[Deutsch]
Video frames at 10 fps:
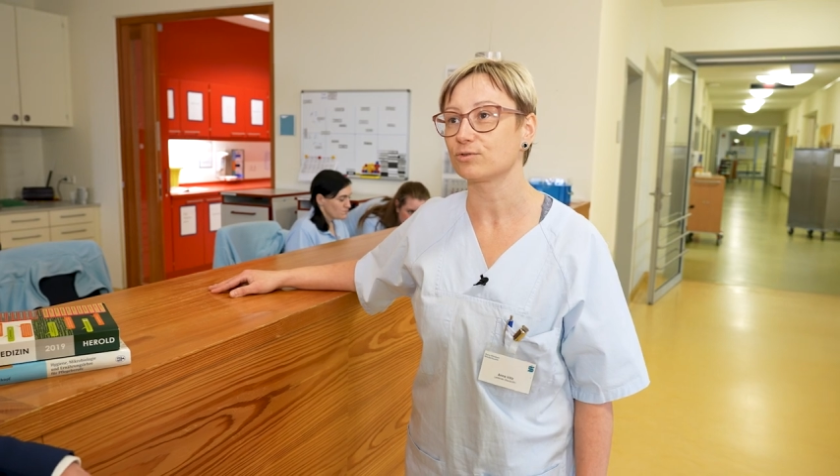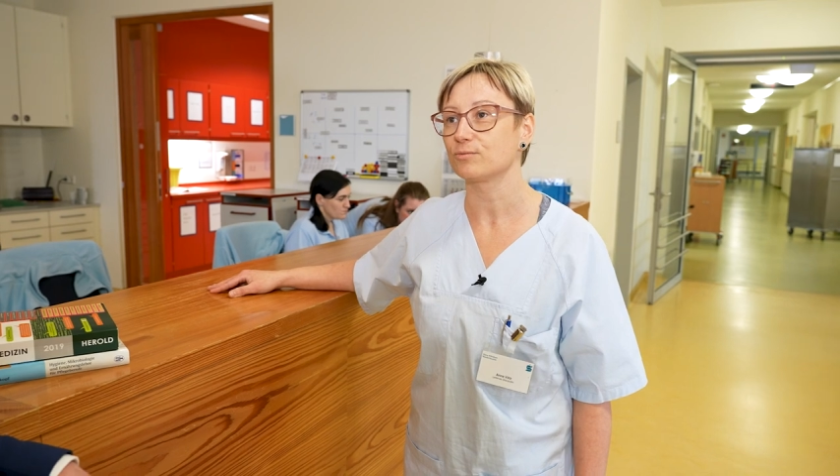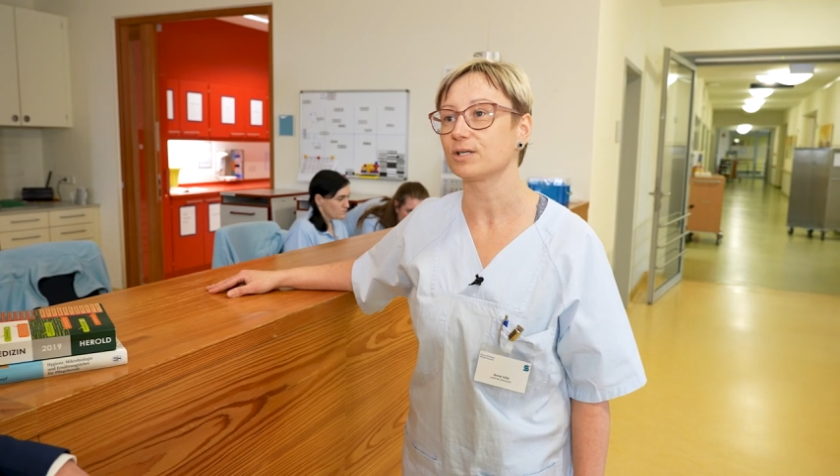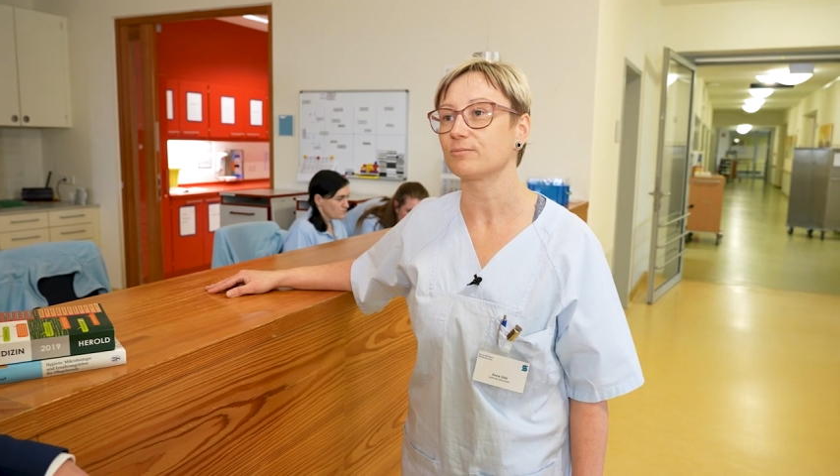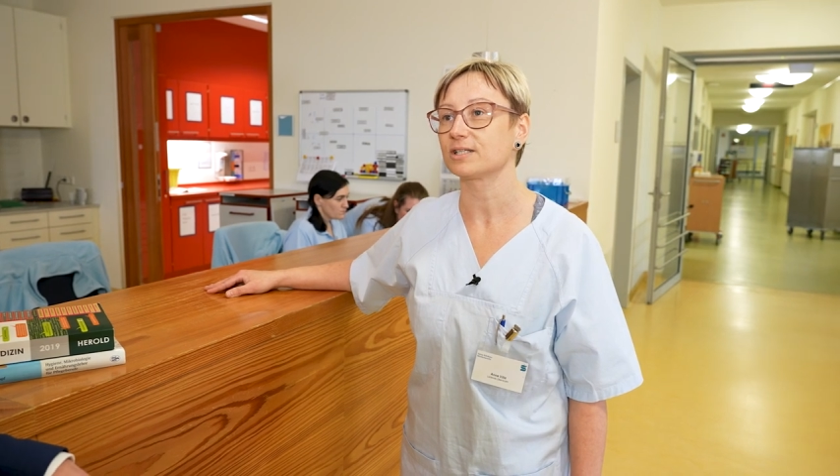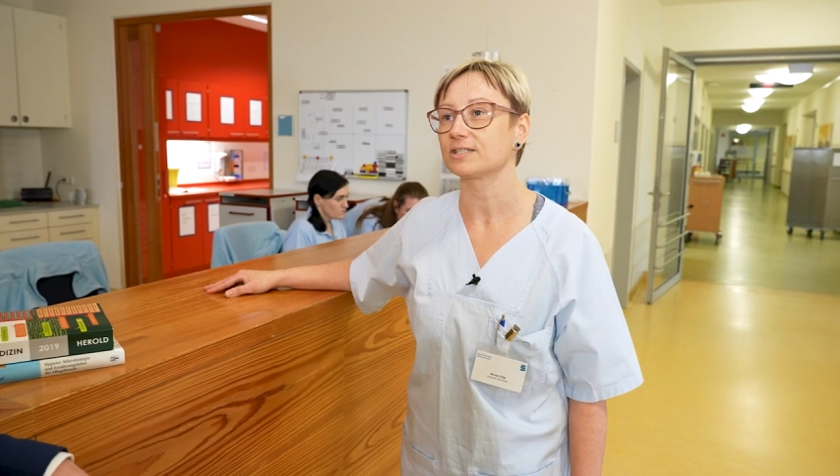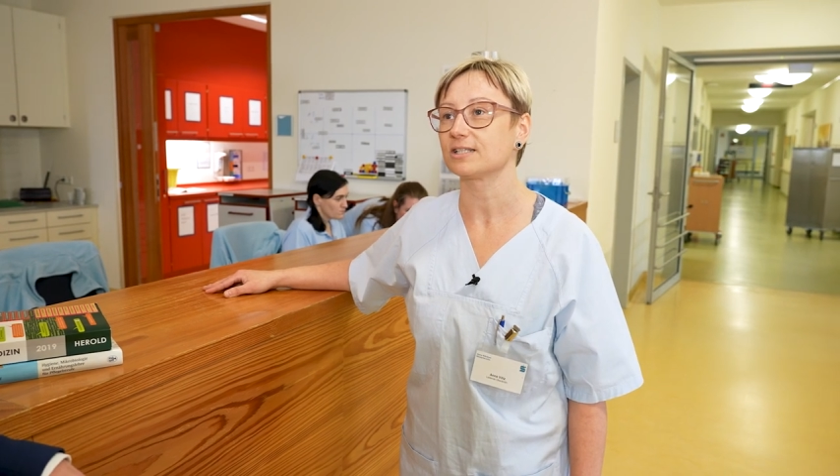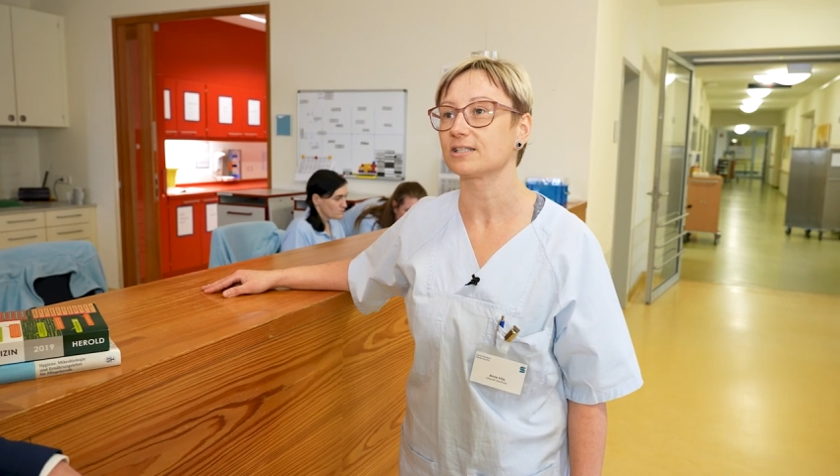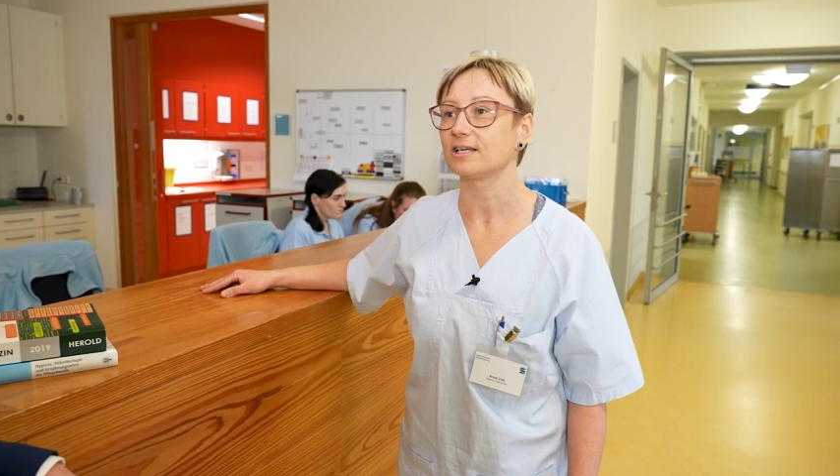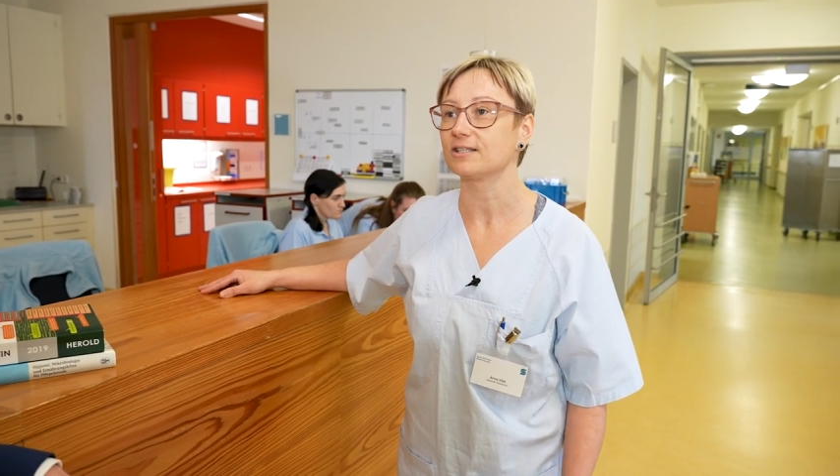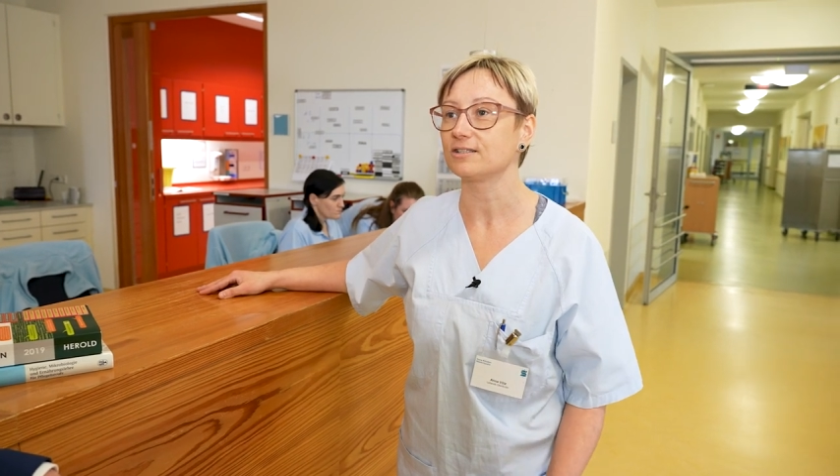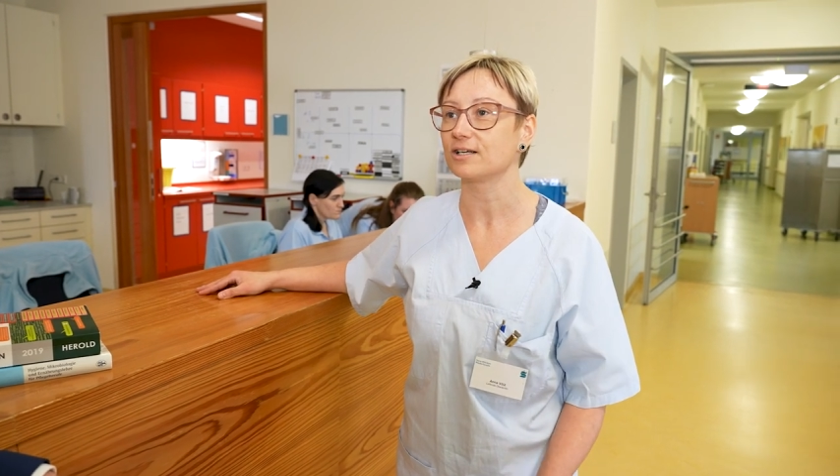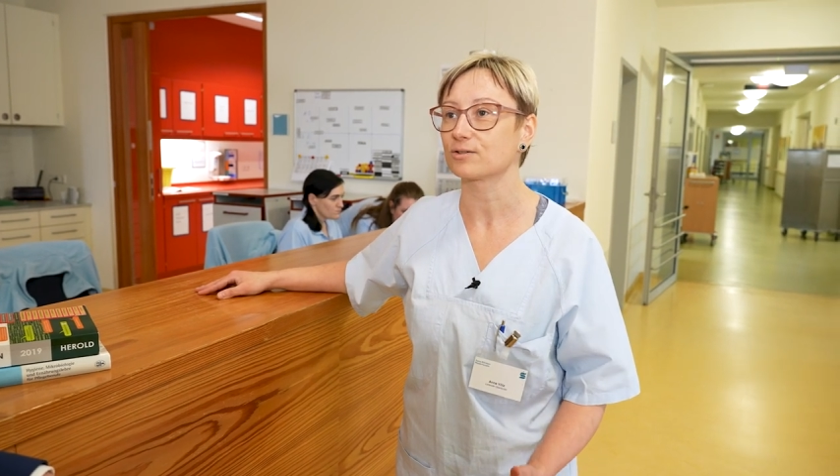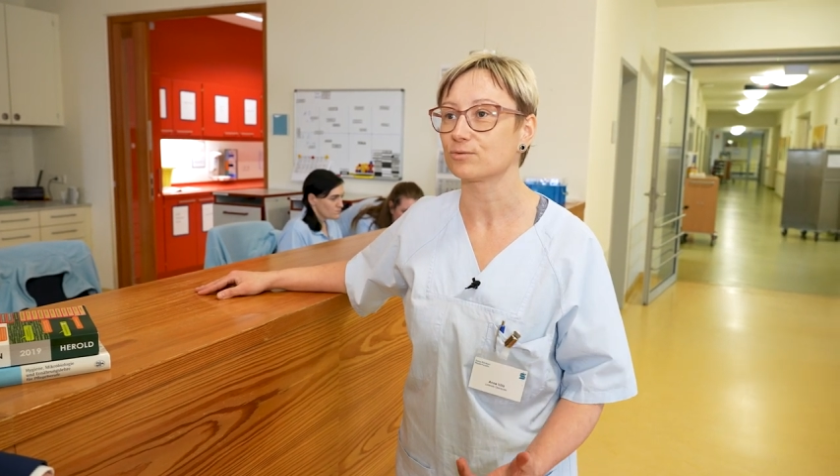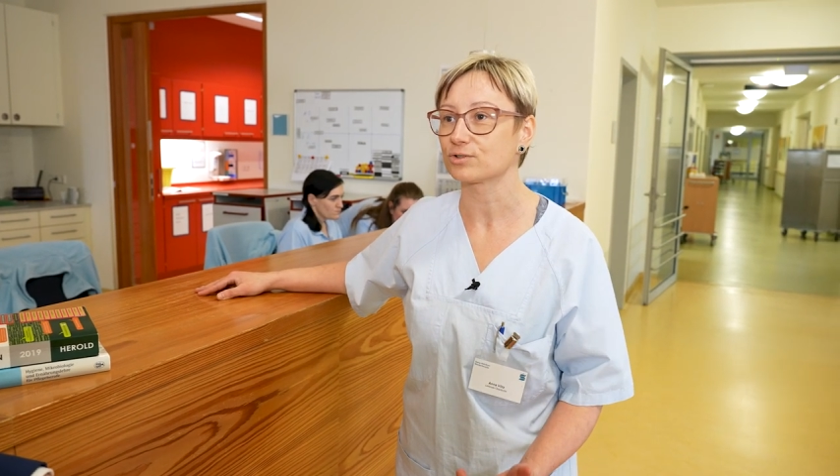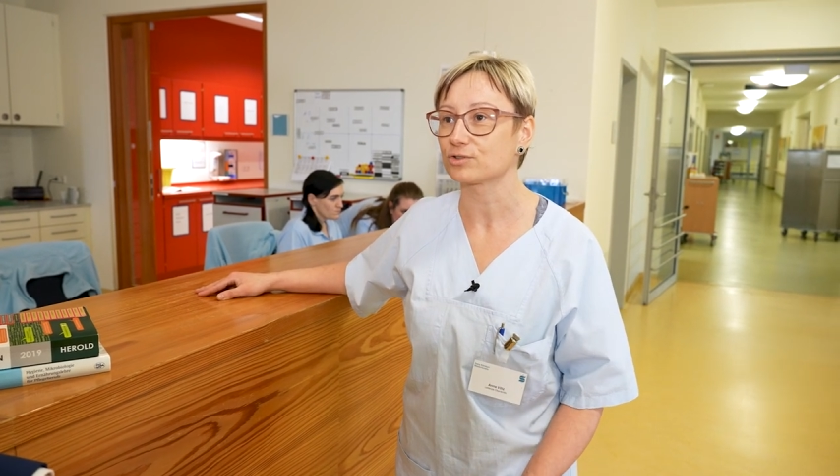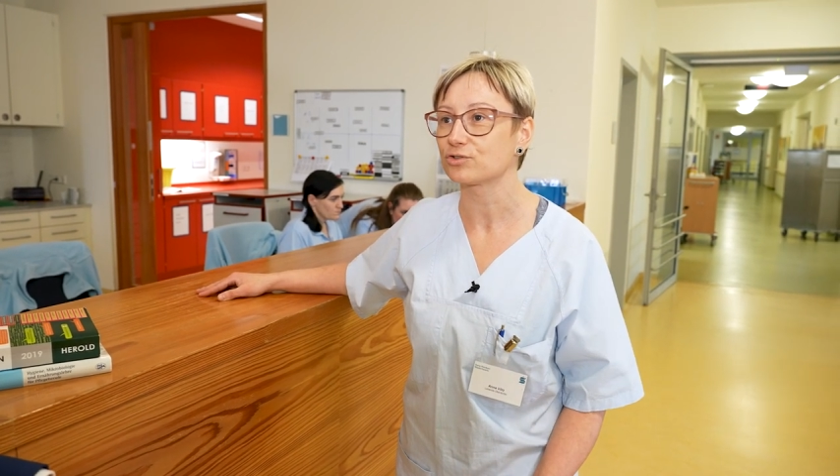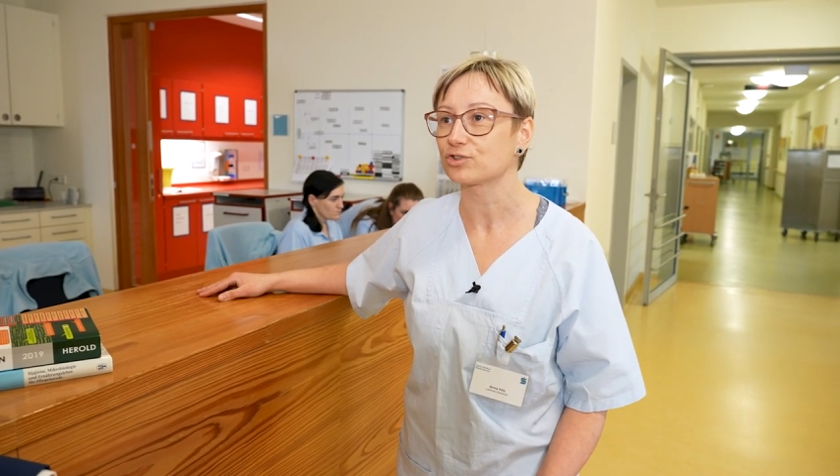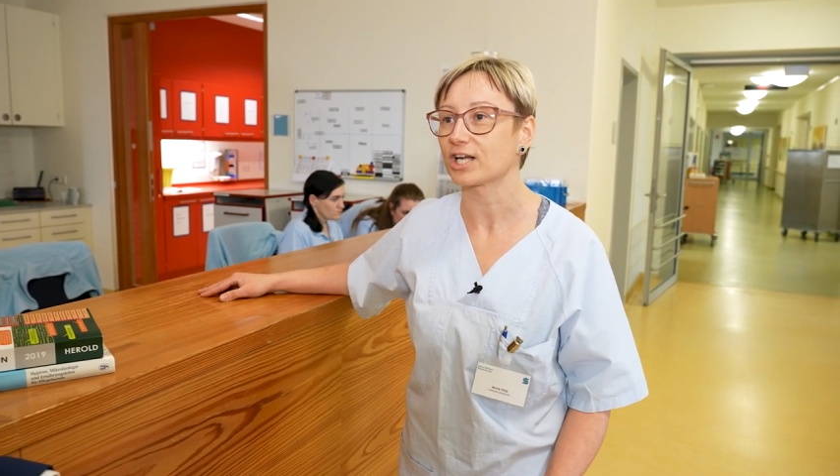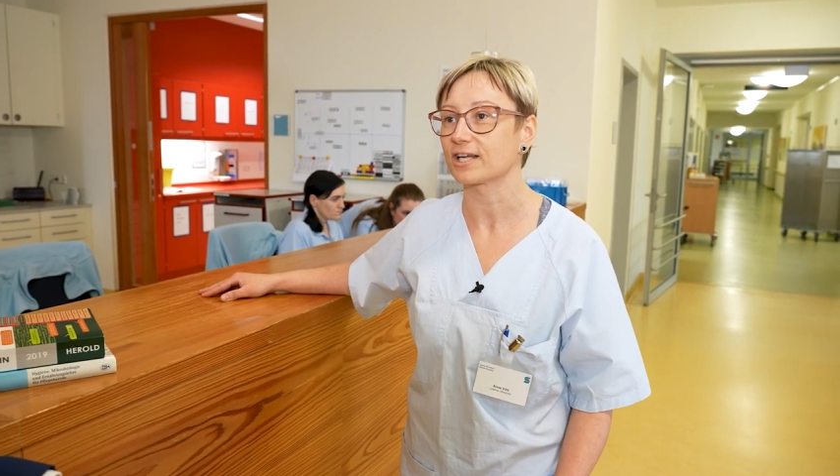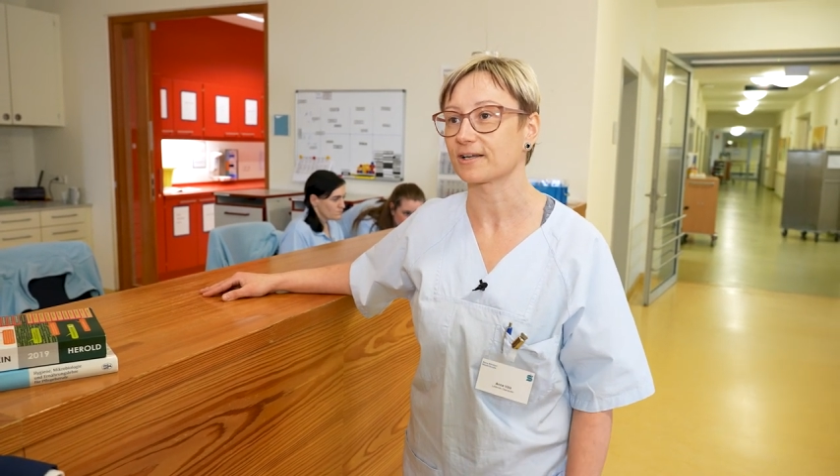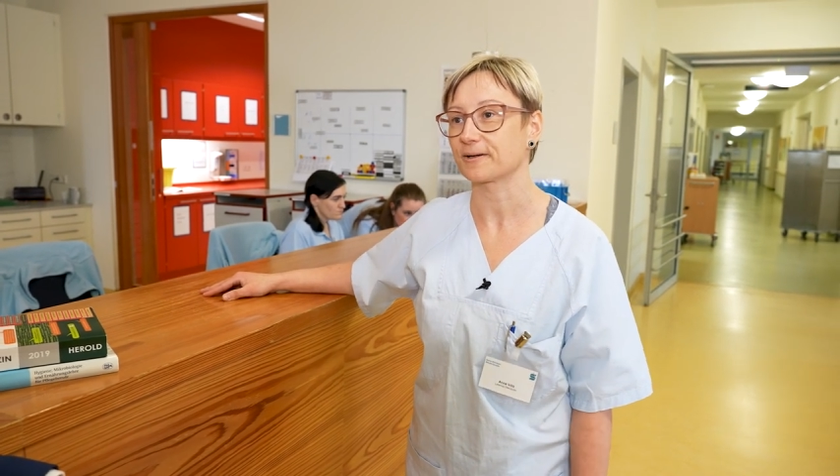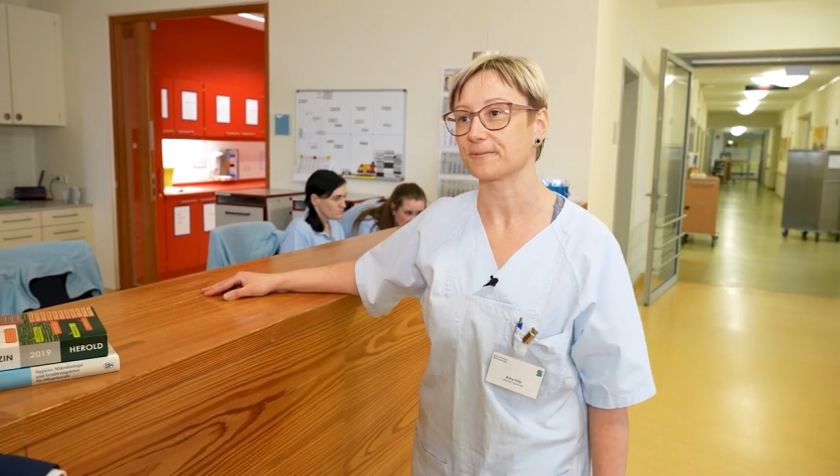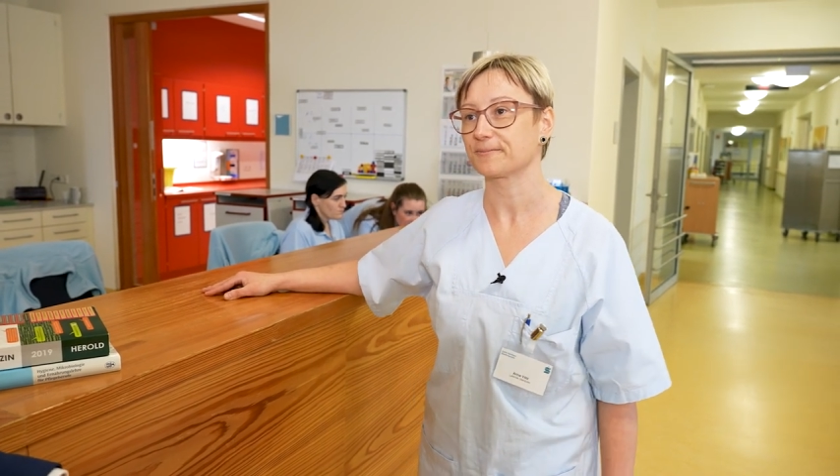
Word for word: um dem Patienten eine Diagnose zu schenken.